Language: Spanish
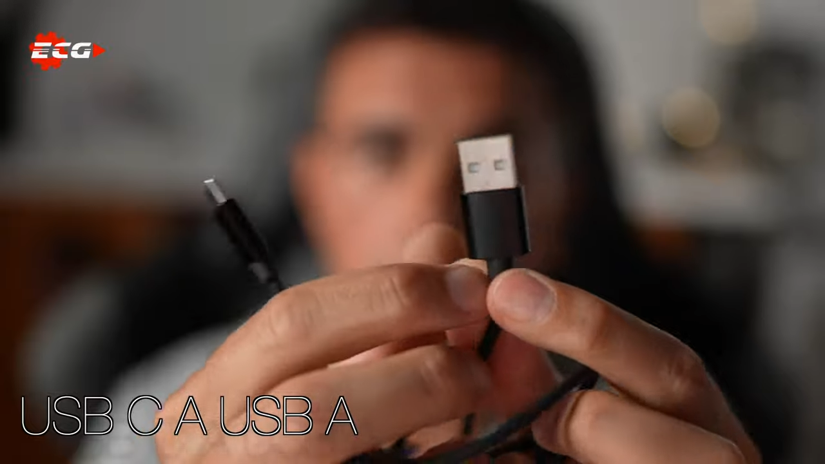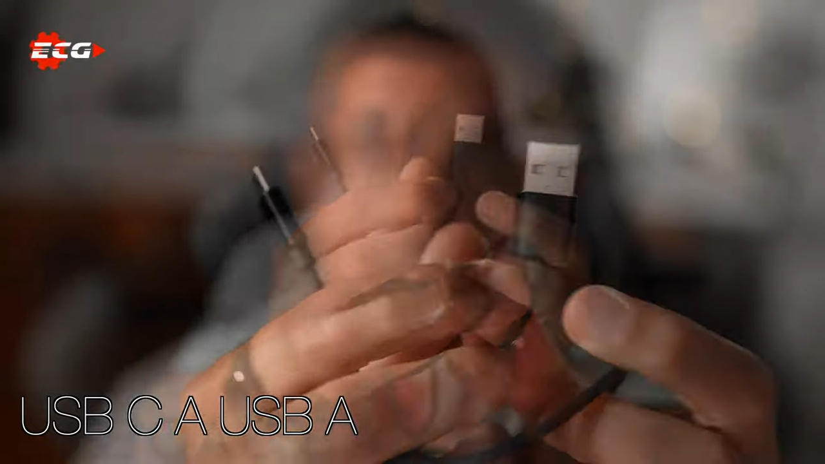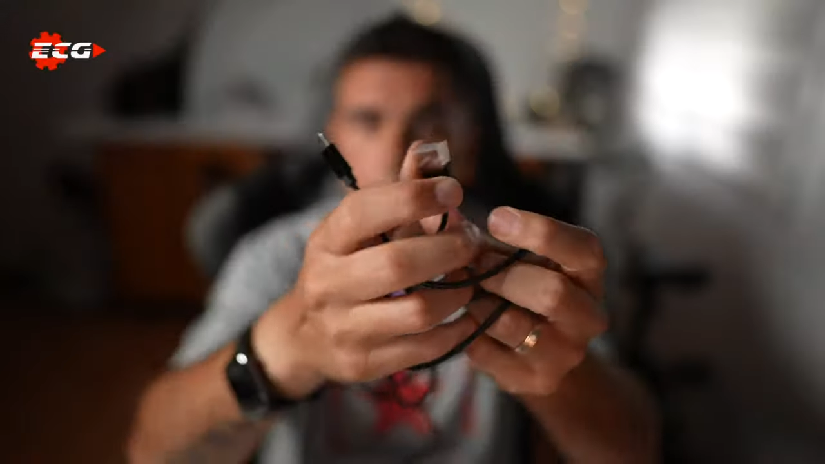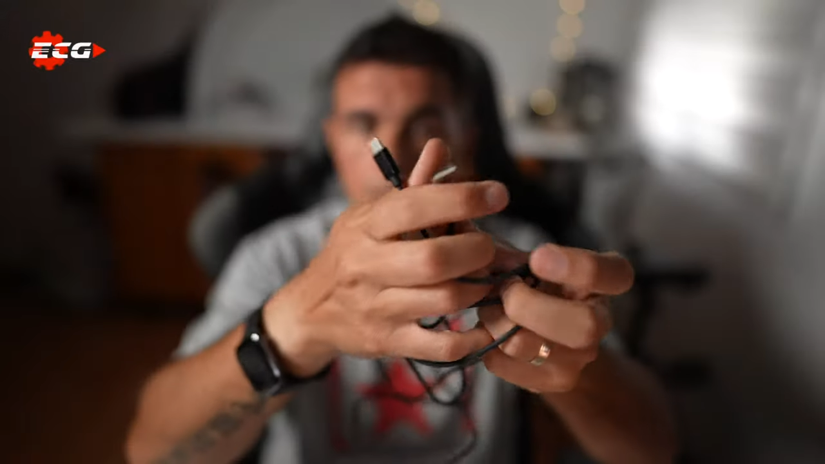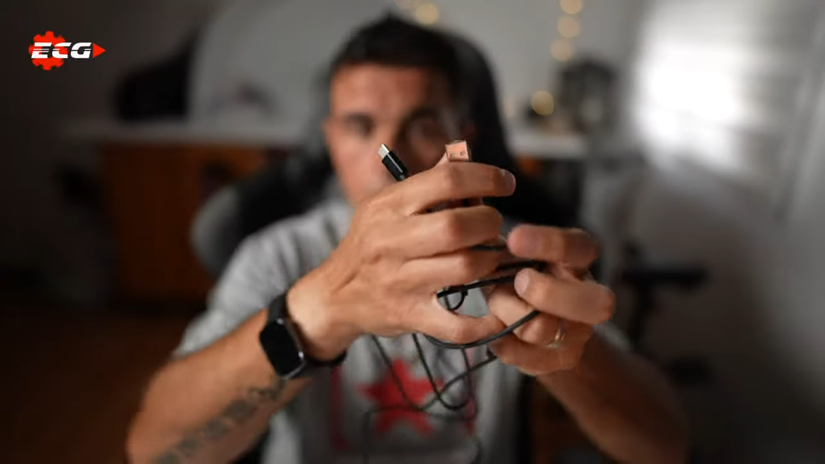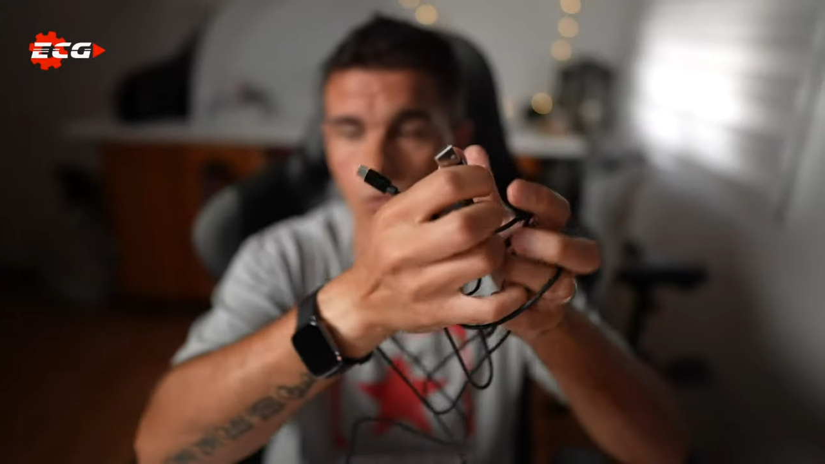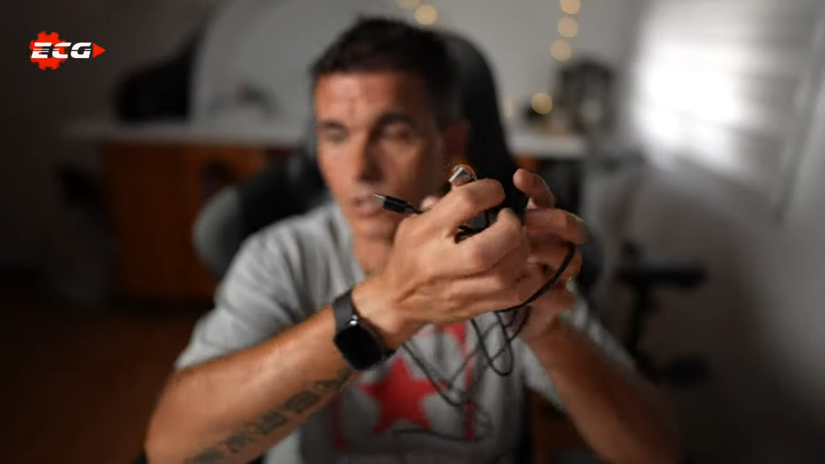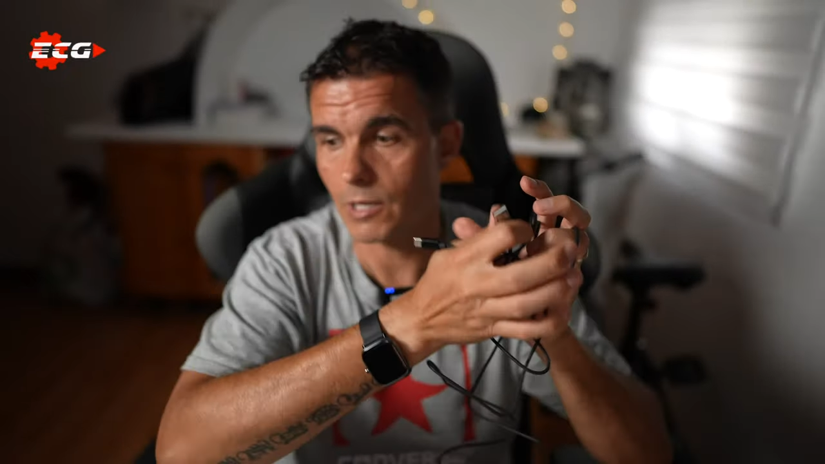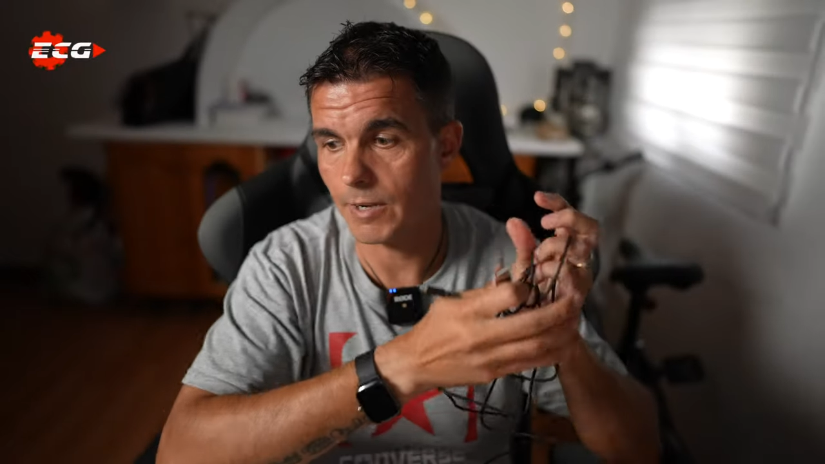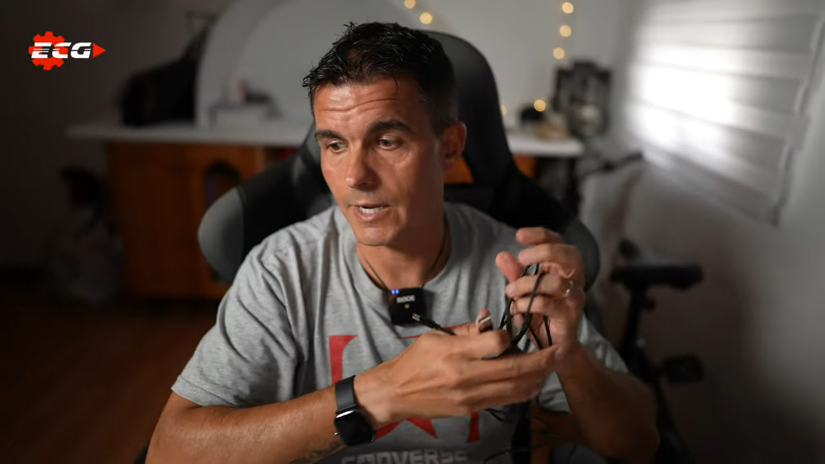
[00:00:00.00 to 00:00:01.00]
ya que lo
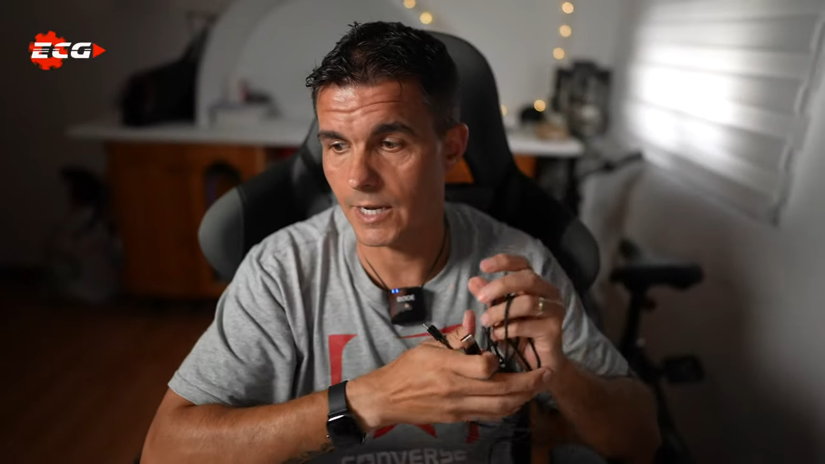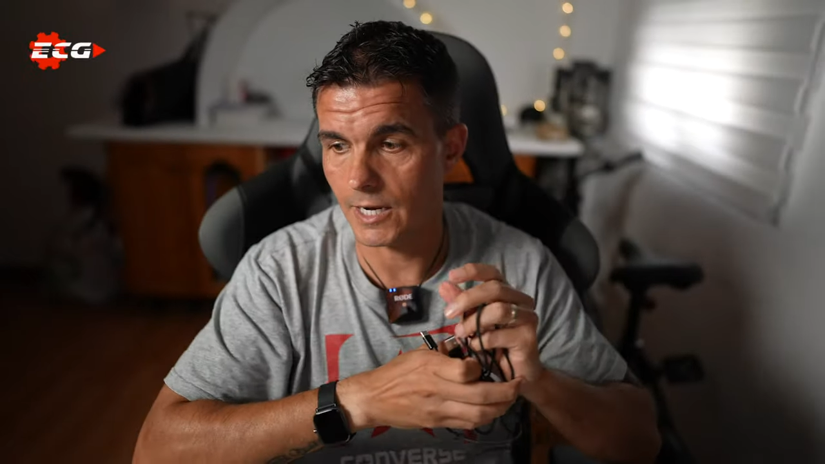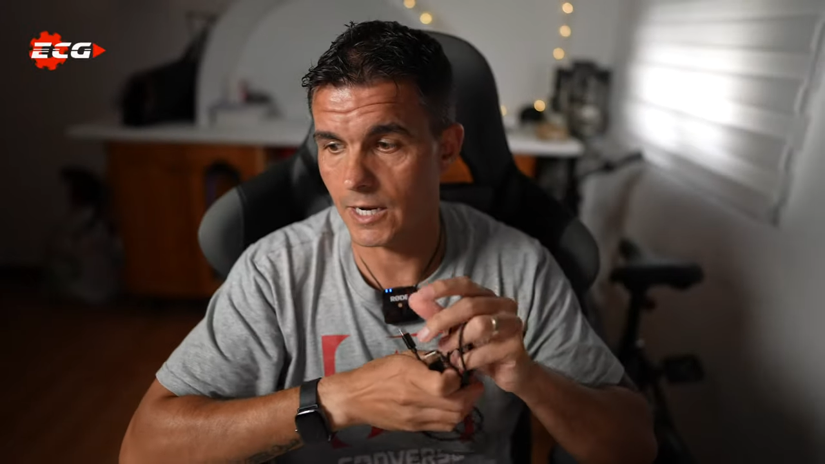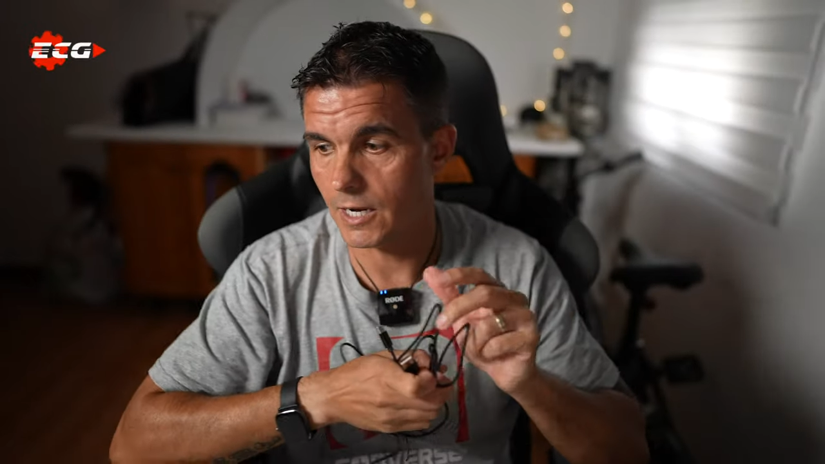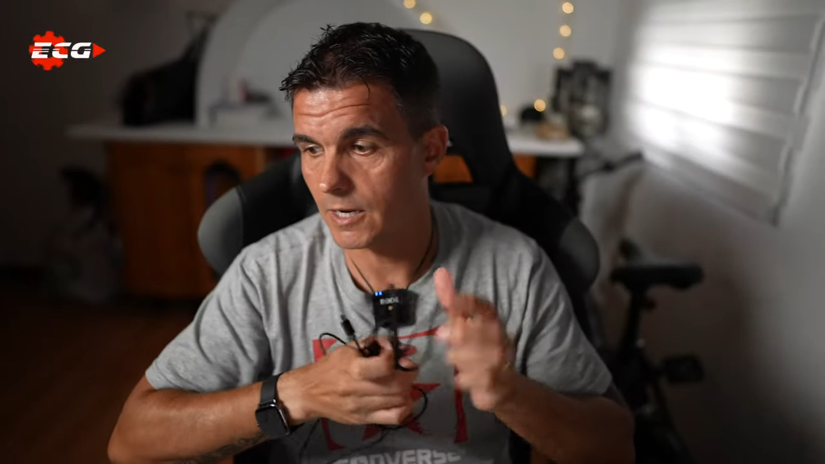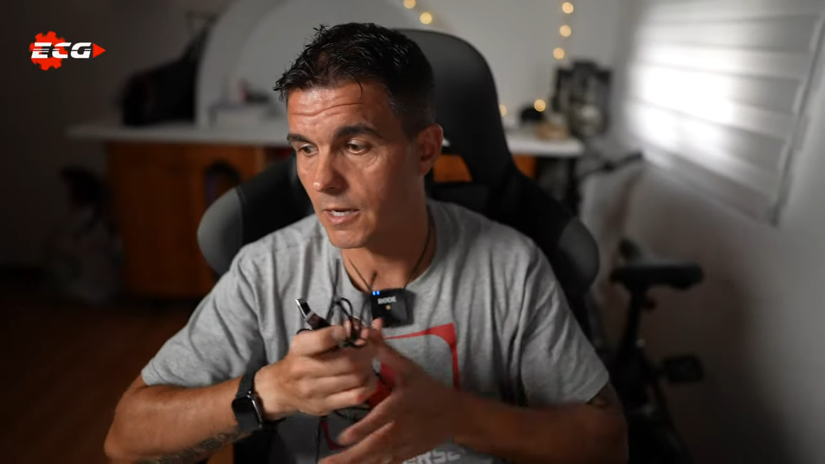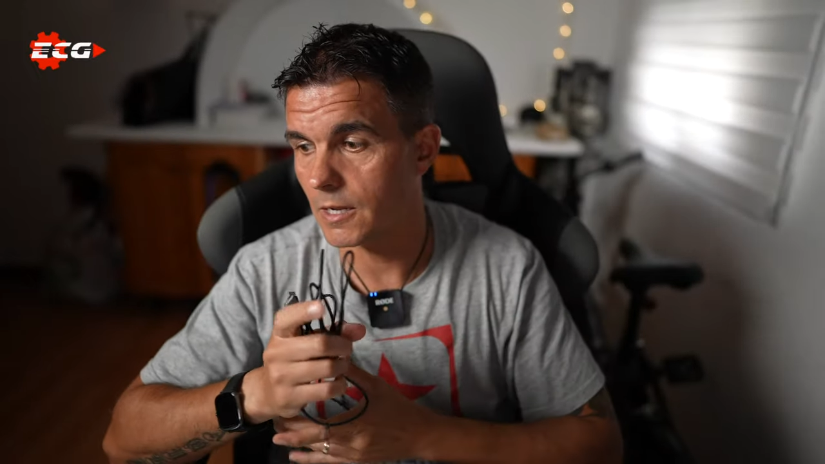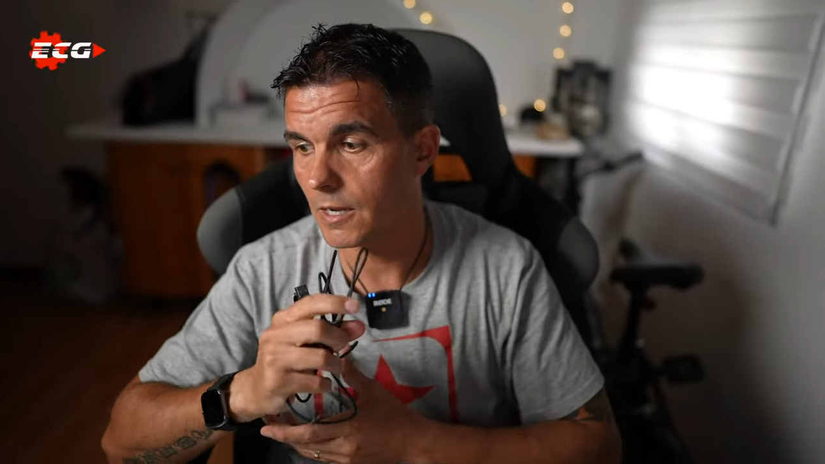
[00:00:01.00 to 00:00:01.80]
conectaba al,